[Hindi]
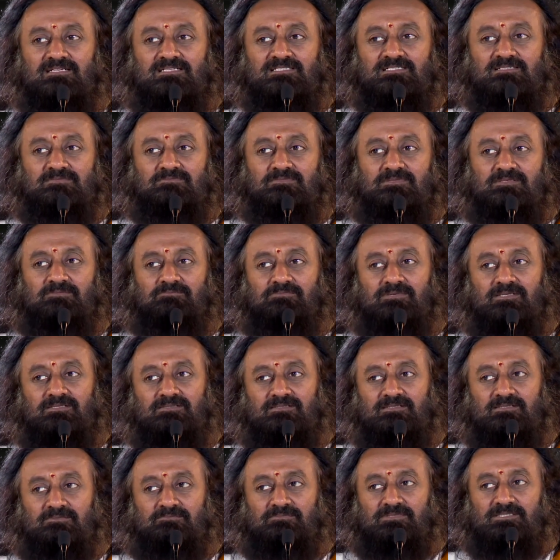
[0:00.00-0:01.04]
10 मिनट
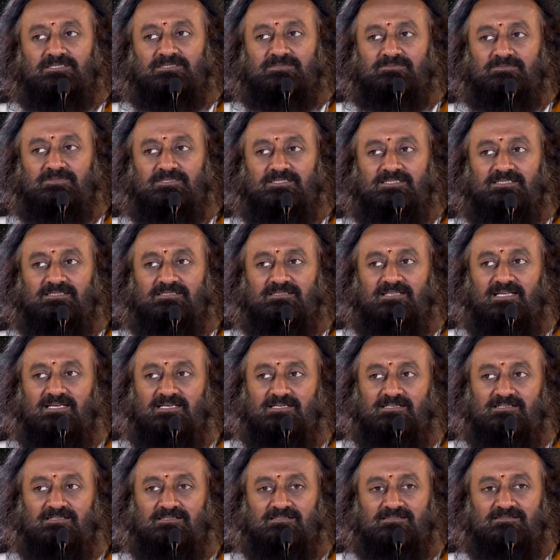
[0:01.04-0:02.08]
15 20 मिनट
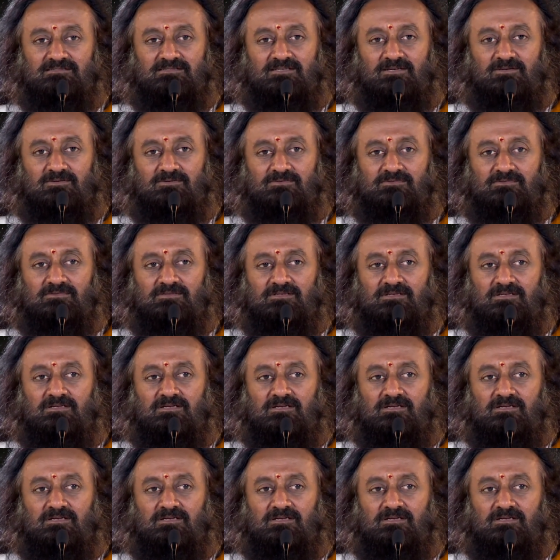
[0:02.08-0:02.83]
नहीं करता हूँ